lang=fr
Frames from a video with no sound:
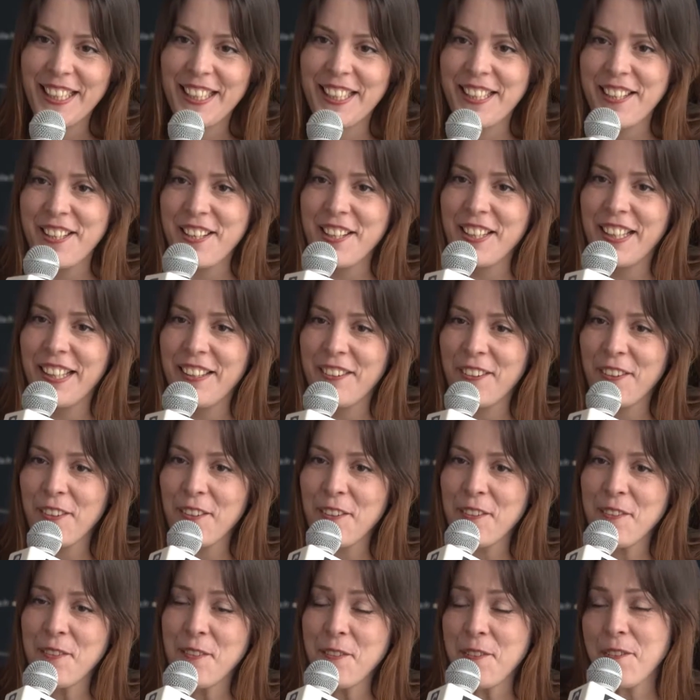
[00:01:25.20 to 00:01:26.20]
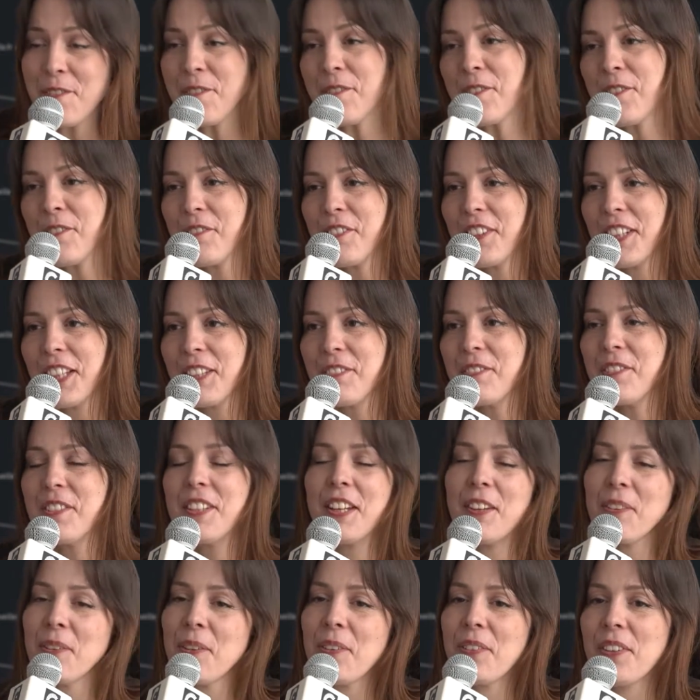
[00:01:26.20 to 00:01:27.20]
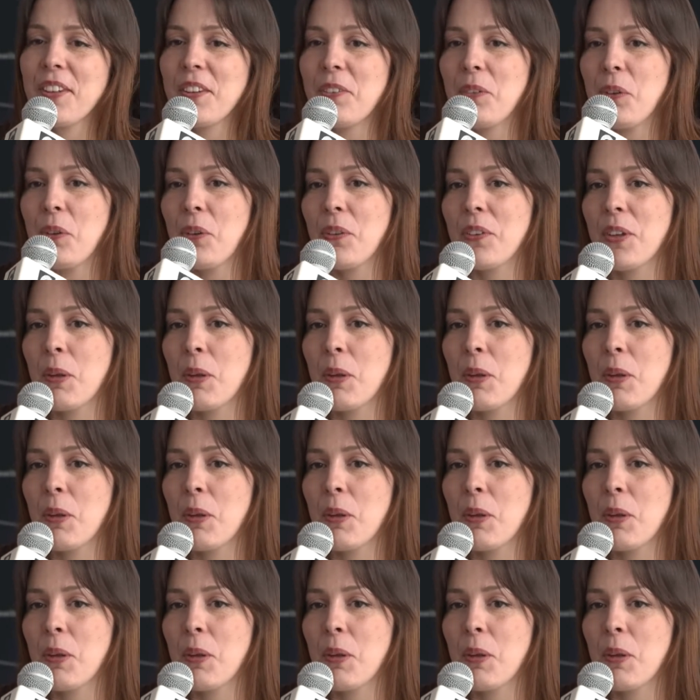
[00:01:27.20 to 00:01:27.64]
Euh, est-ce que du coup, tu voudrais nous dire sur cette euh,